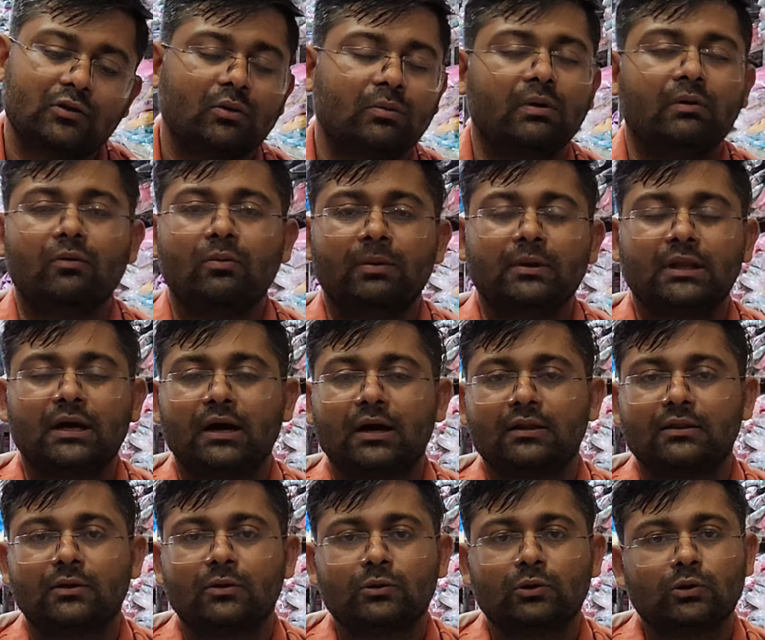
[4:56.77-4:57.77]
तो मैं वो बता
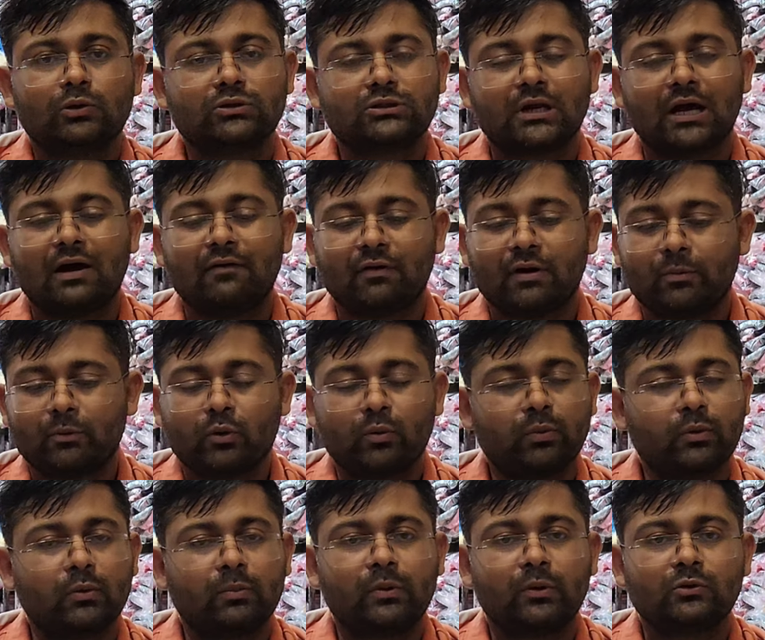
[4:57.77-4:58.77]
आता हूँ तो स्टाफ
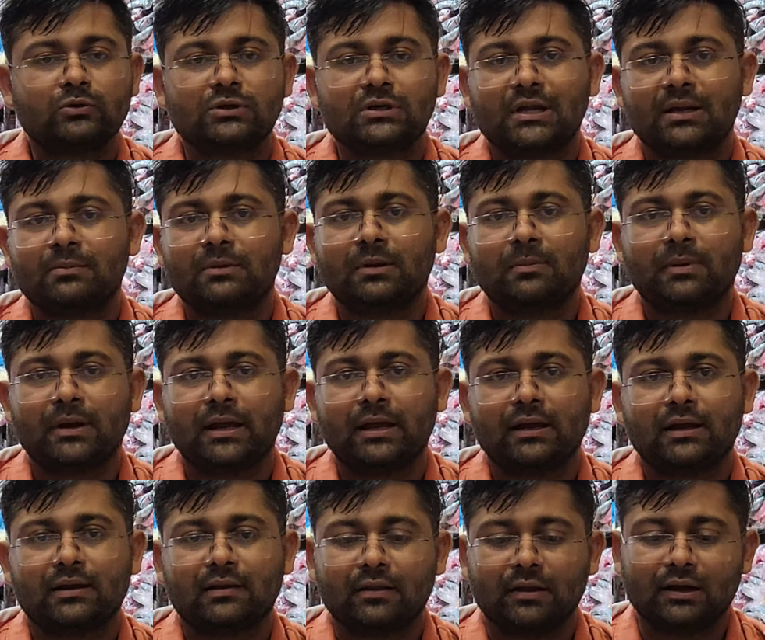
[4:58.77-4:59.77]
आपको प्रॉपर उसी टाइम रिप्लाई कर